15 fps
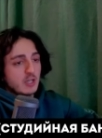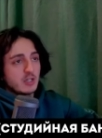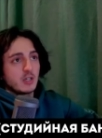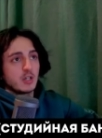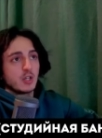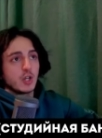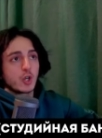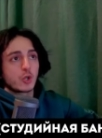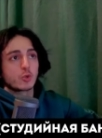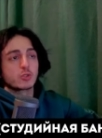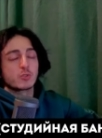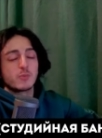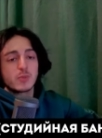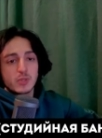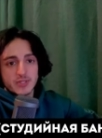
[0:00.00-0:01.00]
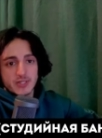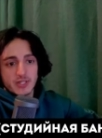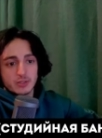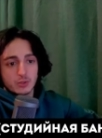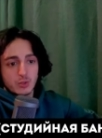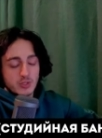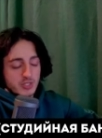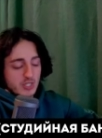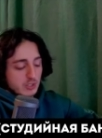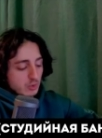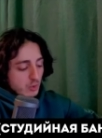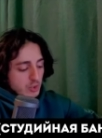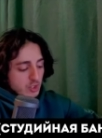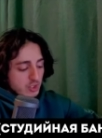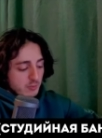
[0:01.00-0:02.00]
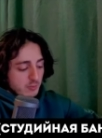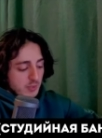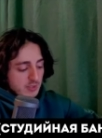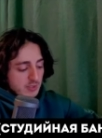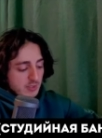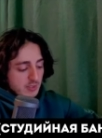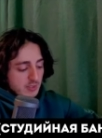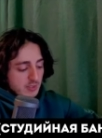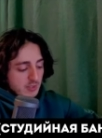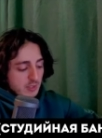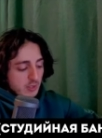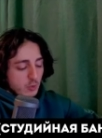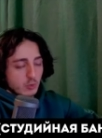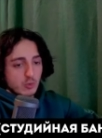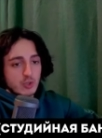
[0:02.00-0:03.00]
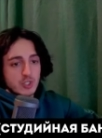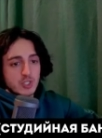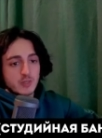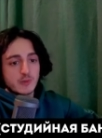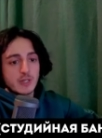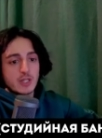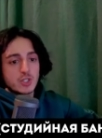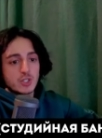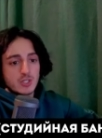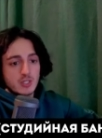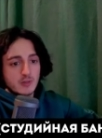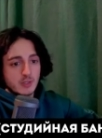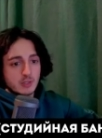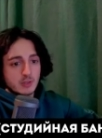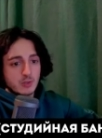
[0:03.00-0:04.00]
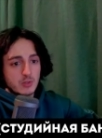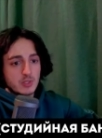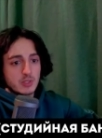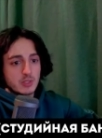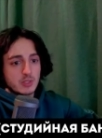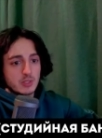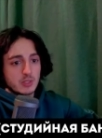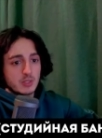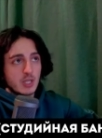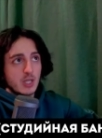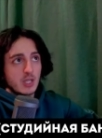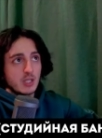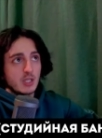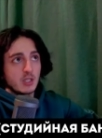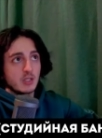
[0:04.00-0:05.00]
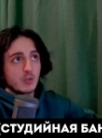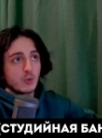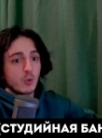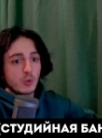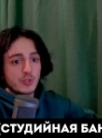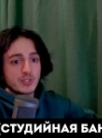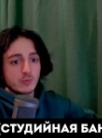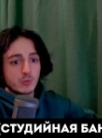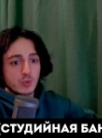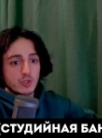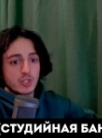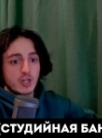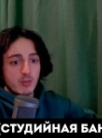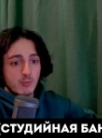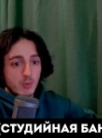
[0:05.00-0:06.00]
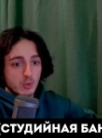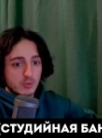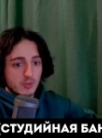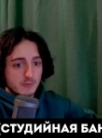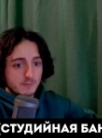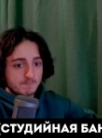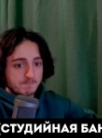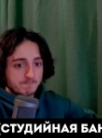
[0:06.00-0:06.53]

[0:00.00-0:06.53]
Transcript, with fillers: э, рот был зато- заточен под э, художественное чтиво, то есть э, и голосом тоже я работал.